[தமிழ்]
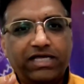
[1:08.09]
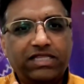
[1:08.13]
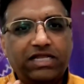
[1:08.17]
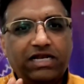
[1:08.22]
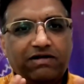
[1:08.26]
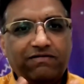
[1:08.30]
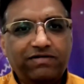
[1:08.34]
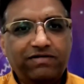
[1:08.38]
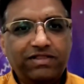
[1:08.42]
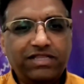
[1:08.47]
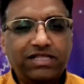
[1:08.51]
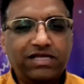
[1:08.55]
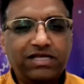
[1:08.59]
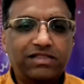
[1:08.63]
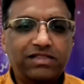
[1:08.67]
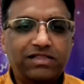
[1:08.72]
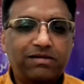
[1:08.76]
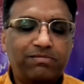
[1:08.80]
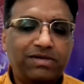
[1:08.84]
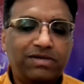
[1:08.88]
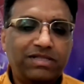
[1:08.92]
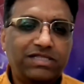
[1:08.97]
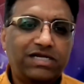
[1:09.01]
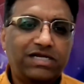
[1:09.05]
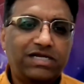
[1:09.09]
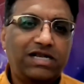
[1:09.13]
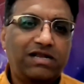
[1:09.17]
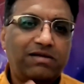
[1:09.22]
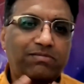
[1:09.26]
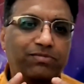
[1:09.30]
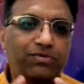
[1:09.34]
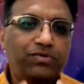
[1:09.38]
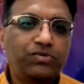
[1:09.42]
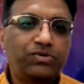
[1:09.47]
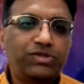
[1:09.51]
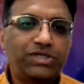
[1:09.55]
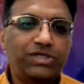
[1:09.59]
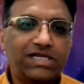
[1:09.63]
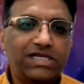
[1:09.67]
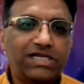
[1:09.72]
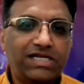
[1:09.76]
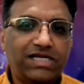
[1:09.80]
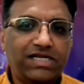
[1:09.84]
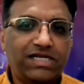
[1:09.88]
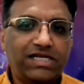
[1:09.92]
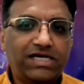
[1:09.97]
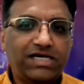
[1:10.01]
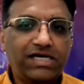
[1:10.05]
இதுல வந்து இந்த மெத்தட்ல பியூட்டி
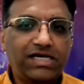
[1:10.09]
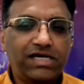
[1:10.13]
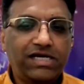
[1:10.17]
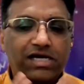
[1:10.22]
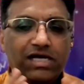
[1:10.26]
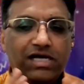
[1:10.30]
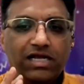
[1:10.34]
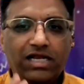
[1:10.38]
என்னன்னா